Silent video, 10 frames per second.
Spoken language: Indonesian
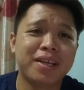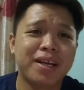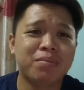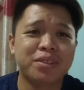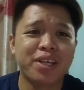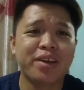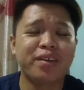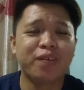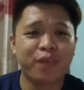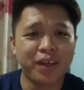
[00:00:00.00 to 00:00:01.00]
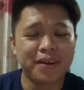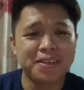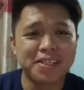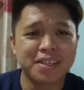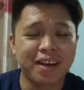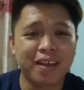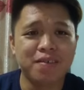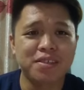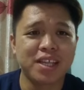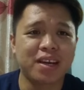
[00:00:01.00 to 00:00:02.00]
di dalam channel Fails
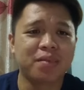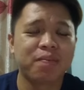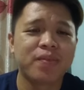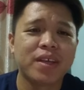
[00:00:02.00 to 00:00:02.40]
Lifestyle.